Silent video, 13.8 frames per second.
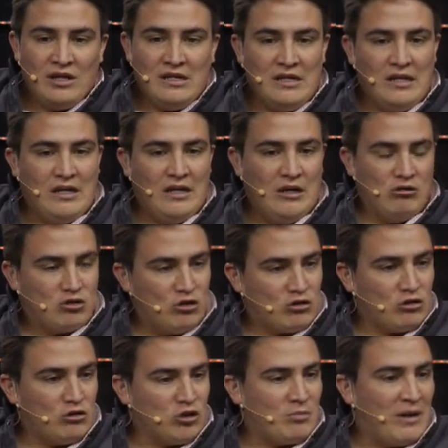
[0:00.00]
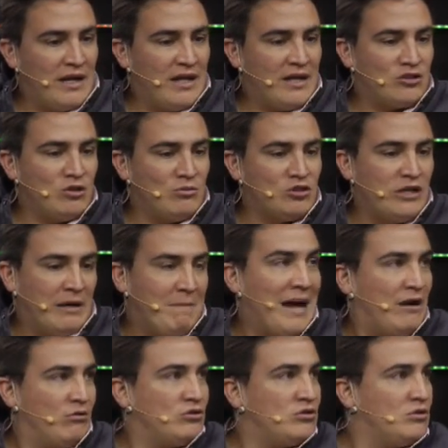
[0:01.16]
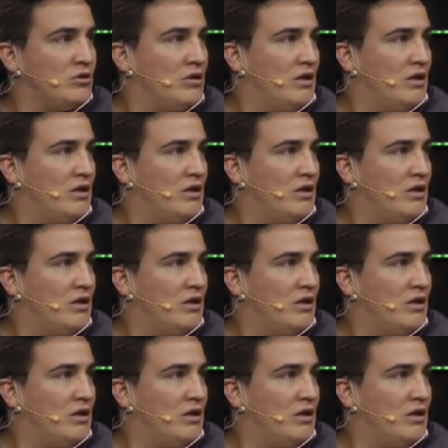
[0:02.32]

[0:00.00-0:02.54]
y, y nosotros los palenques somos hermanos.